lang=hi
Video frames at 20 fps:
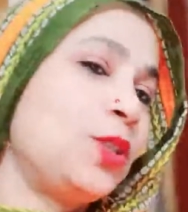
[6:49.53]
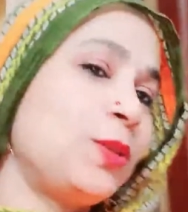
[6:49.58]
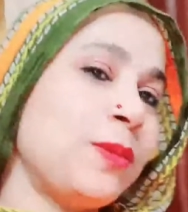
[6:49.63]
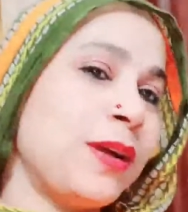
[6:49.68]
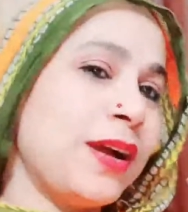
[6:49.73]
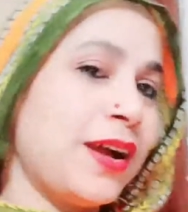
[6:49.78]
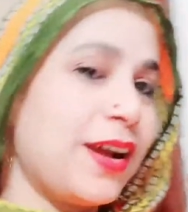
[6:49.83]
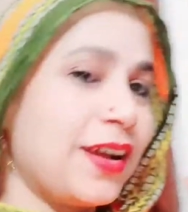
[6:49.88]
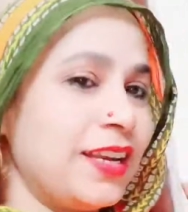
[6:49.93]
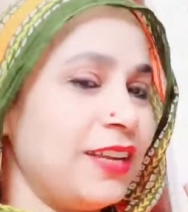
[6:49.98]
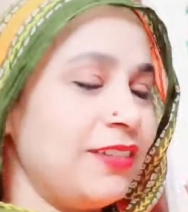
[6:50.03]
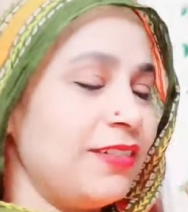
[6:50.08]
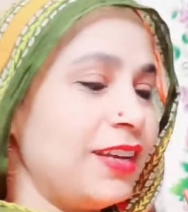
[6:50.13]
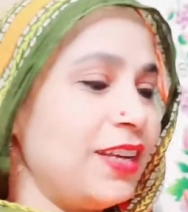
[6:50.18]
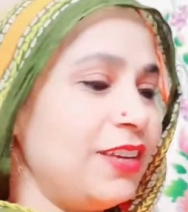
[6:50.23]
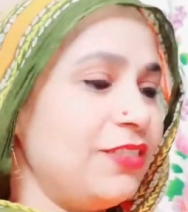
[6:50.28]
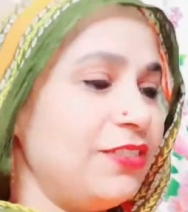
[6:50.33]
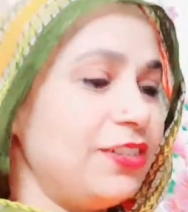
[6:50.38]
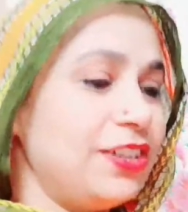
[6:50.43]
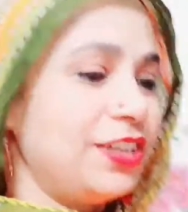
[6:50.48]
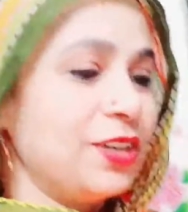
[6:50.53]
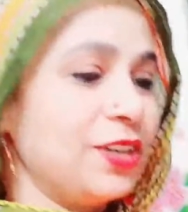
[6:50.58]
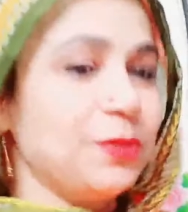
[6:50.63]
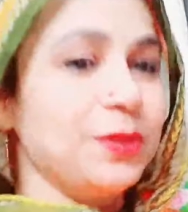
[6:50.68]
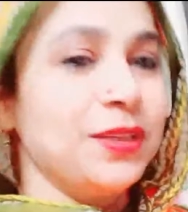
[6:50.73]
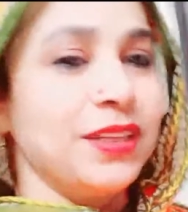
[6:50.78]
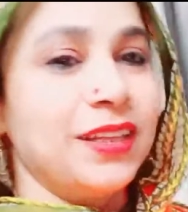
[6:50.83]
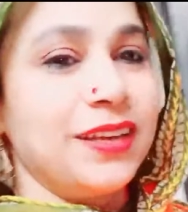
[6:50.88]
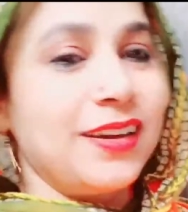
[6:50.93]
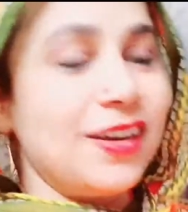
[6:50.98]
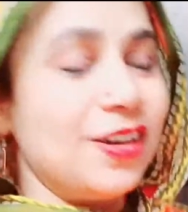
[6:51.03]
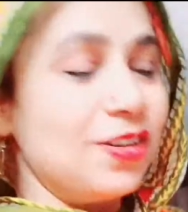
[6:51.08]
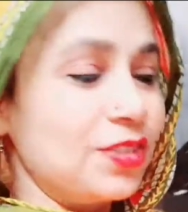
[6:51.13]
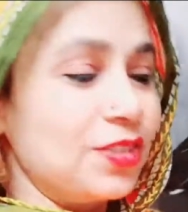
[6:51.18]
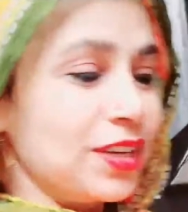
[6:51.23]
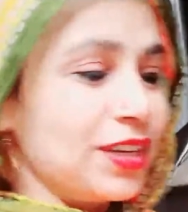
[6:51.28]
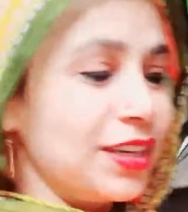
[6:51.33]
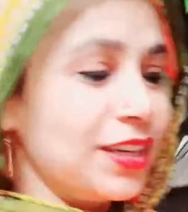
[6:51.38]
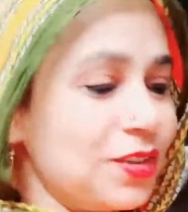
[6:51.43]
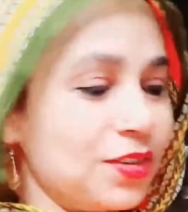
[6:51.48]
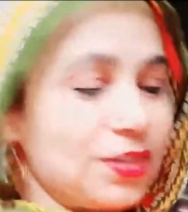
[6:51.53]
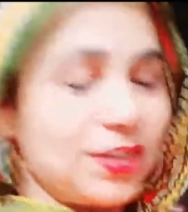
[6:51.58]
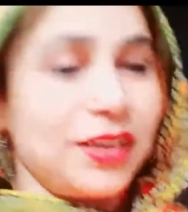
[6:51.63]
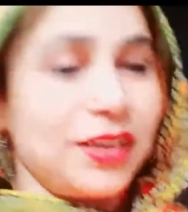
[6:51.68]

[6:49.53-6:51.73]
मैं अगली वाली वीडियो में दिखाऊंगी क्योंकि